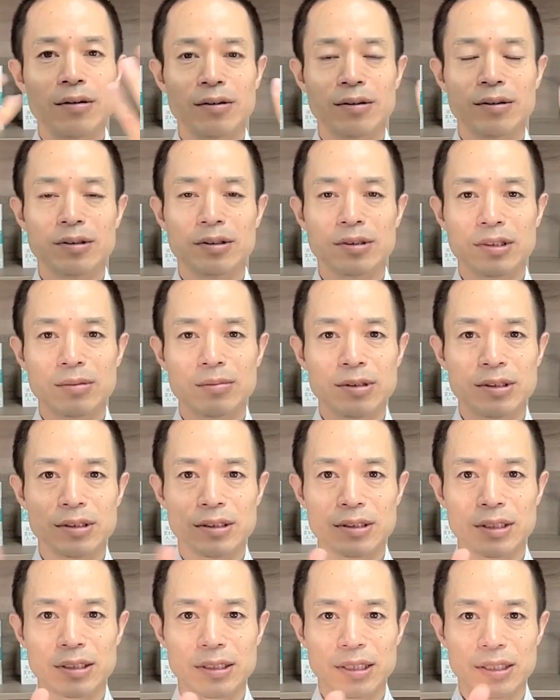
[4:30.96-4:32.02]
この植
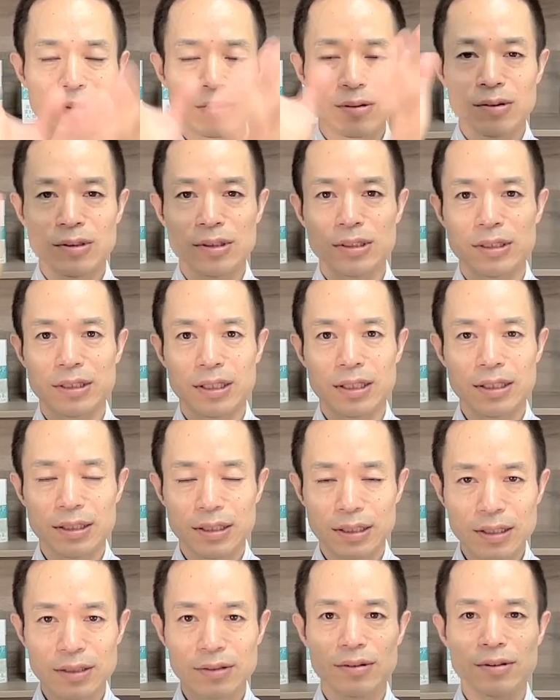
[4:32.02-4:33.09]
物がちゃんと生い茂っ
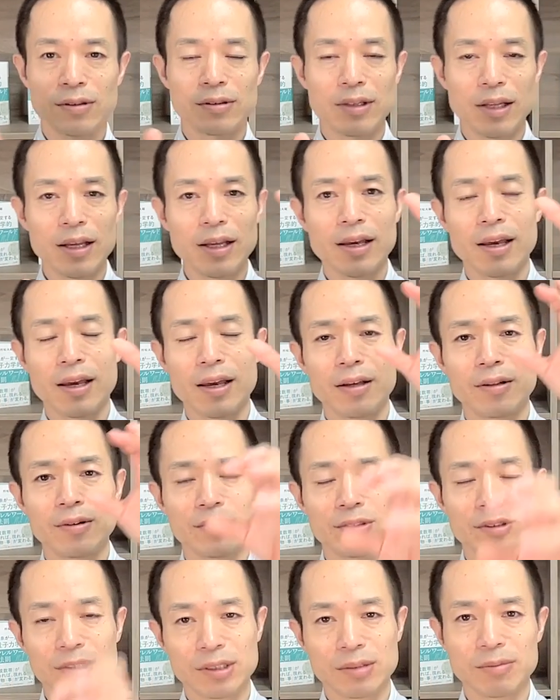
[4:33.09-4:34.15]
て、それをね、えー、
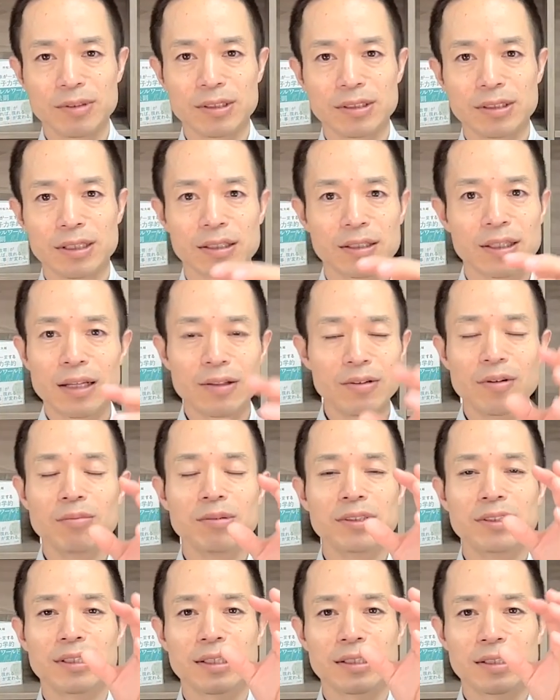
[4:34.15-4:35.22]
動植物が、動
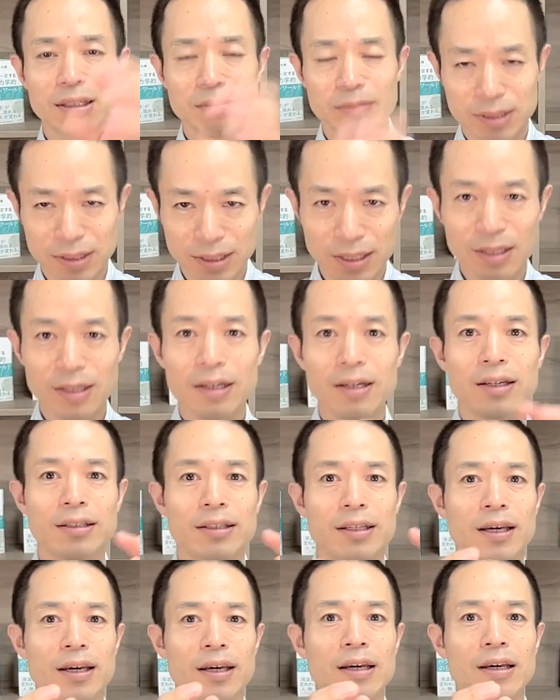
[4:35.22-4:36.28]
物が食べて、
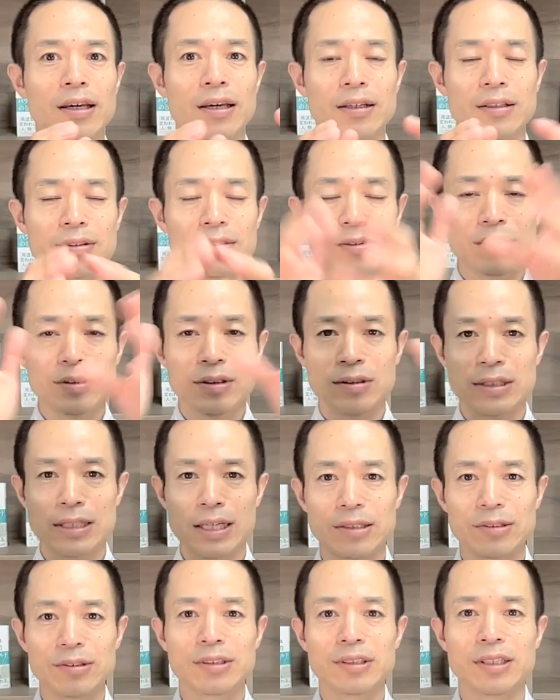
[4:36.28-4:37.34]
で、
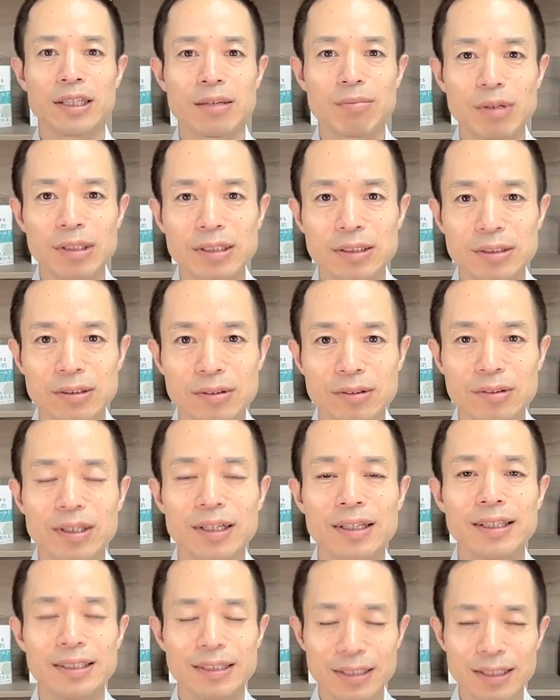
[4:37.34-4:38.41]
成長してきますよと
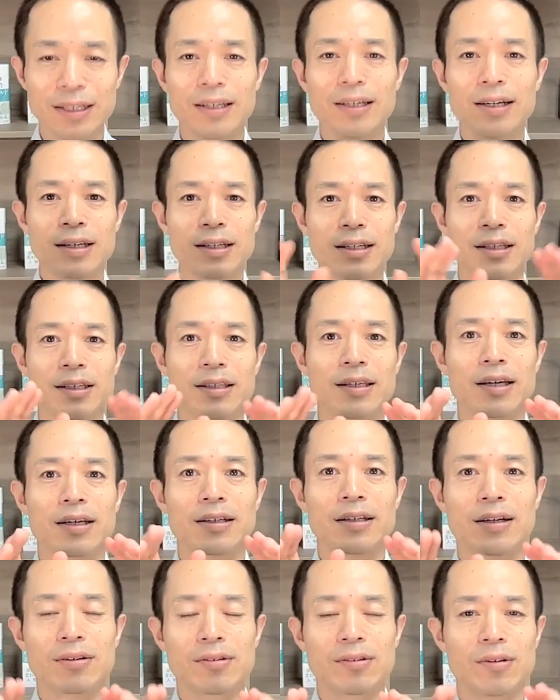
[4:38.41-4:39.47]
かですね、人間
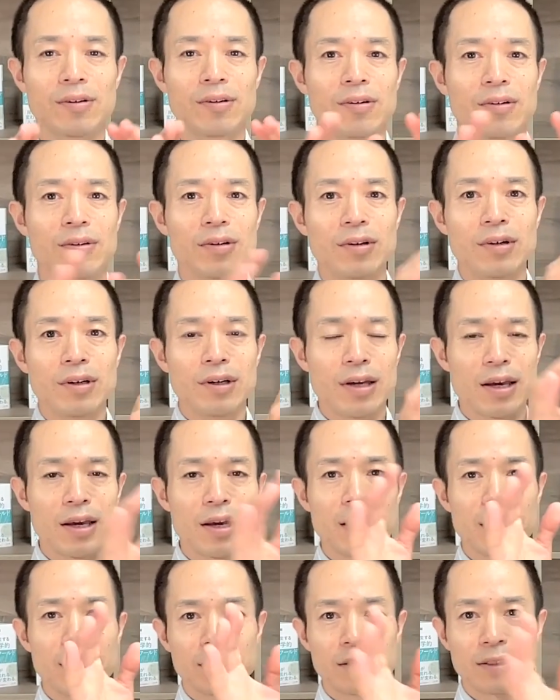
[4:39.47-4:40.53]
がこう、
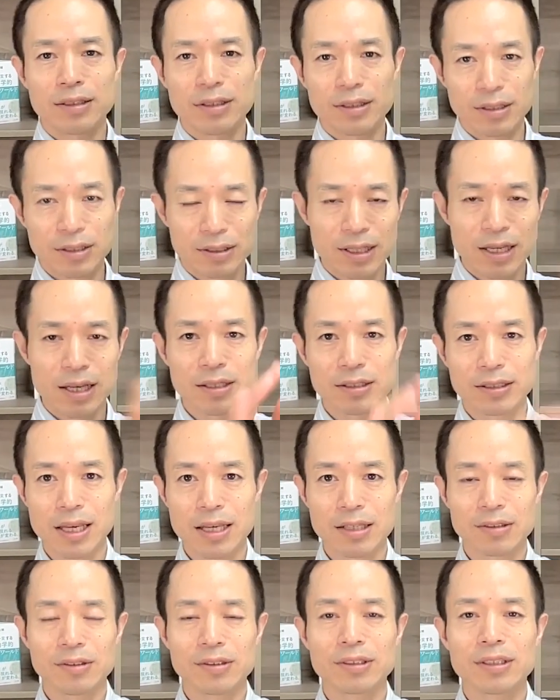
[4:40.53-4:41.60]
えー、
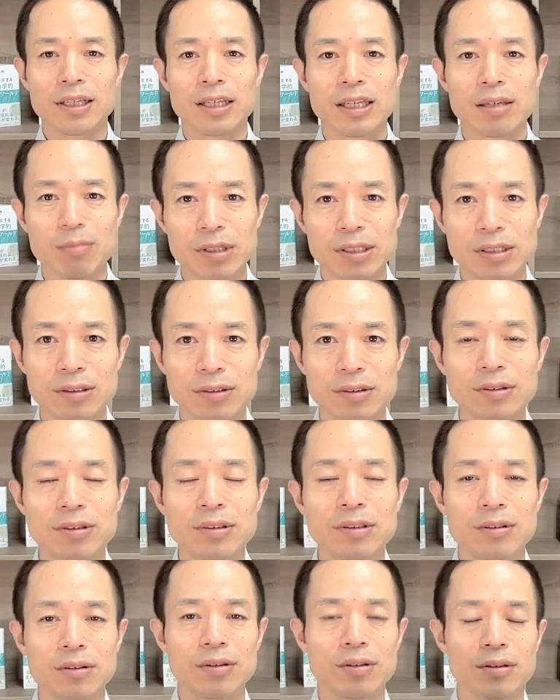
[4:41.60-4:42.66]
生存していきますよっ
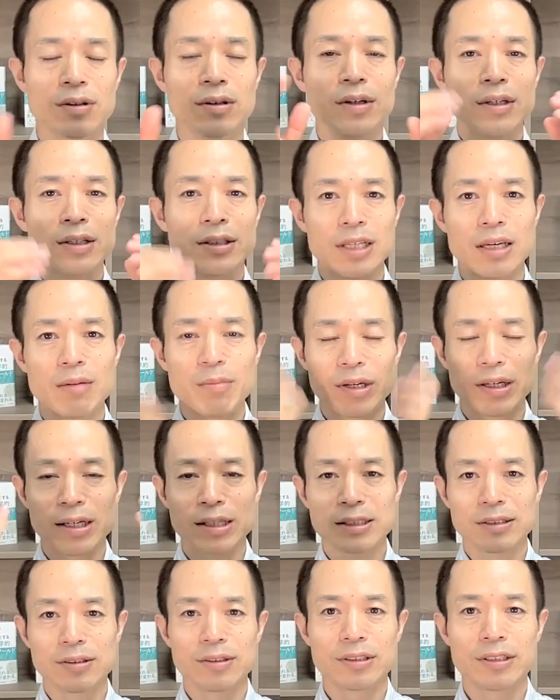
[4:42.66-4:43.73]
ていう、この生命
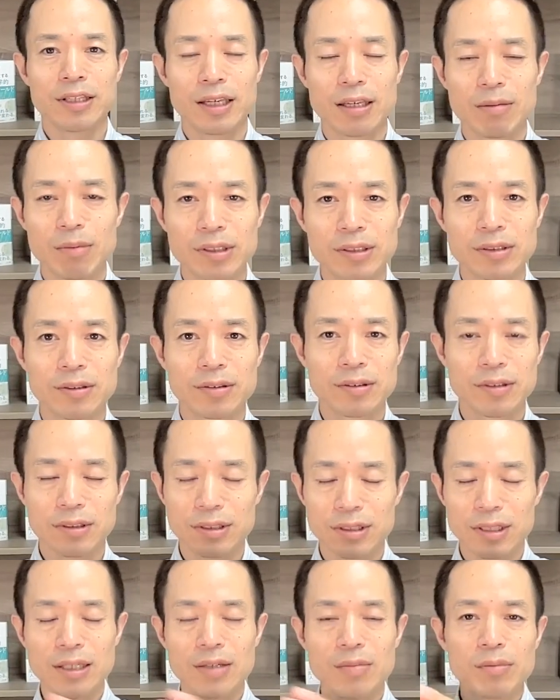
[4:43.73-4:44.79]
活動していきますよって
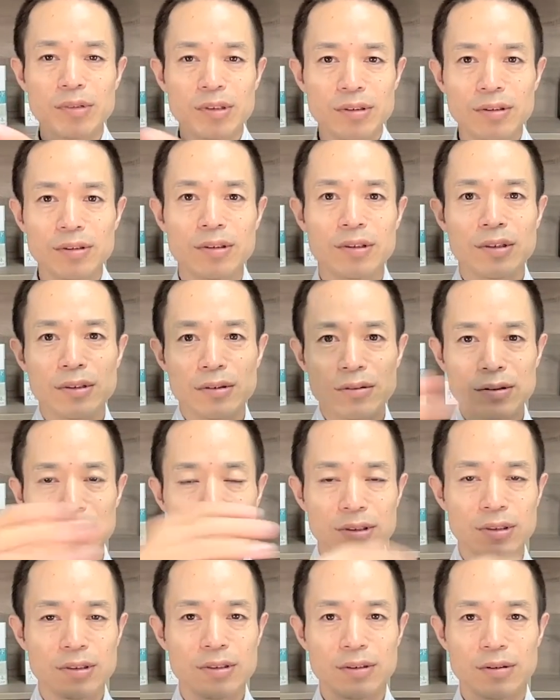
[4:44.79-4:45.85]
全部の宇
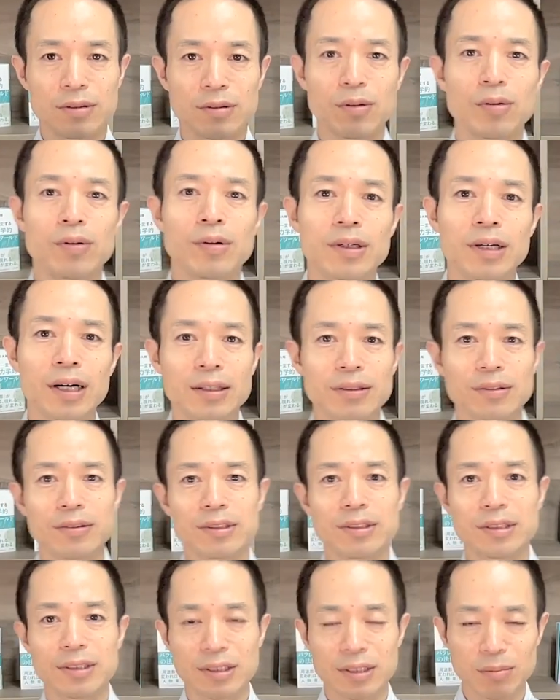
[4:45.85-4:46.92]
宙の根幹の
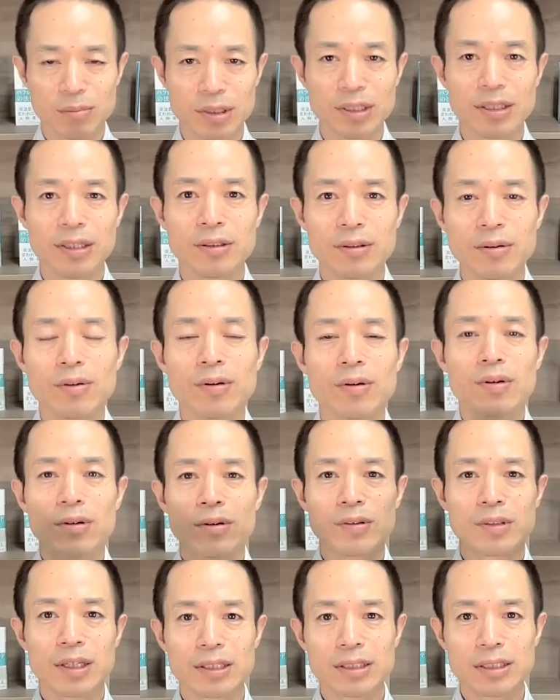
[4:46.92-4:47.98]
仕組みと
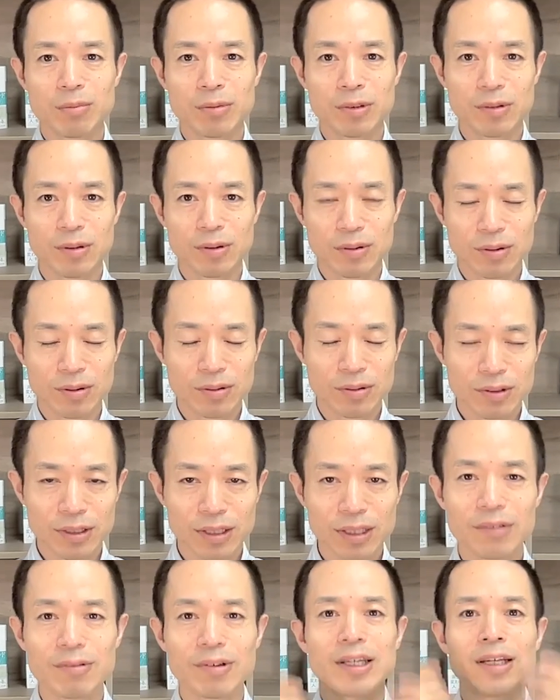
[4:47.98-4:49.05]
同じところ
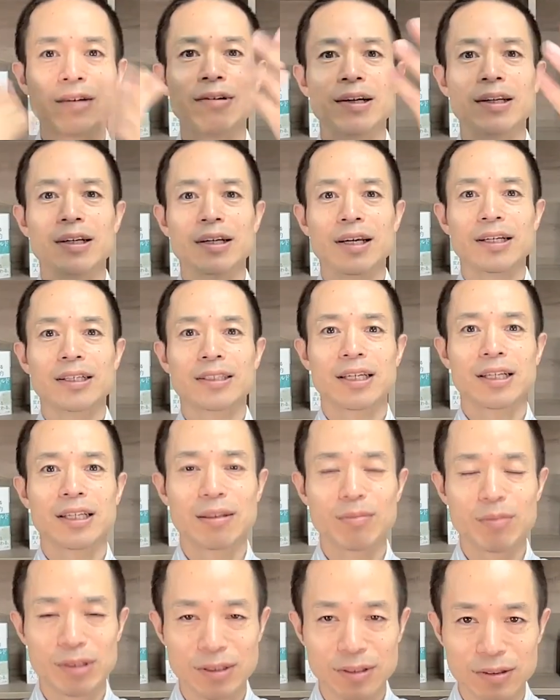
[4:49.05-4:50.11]
から我々が生かされ
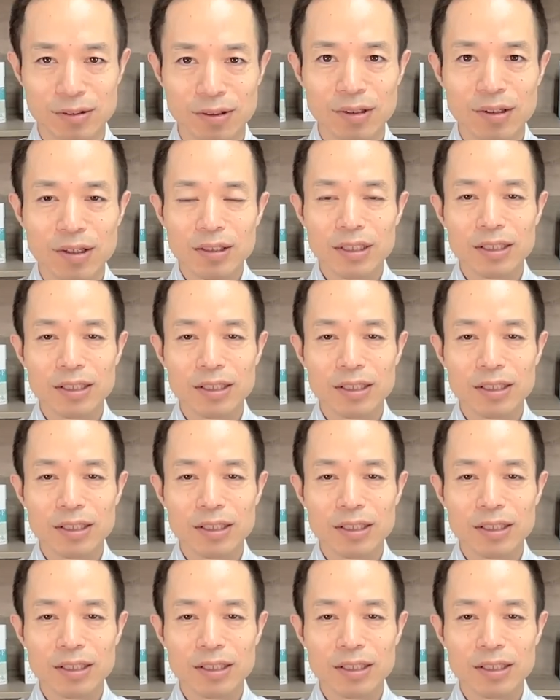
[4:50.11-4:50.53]
てますよと。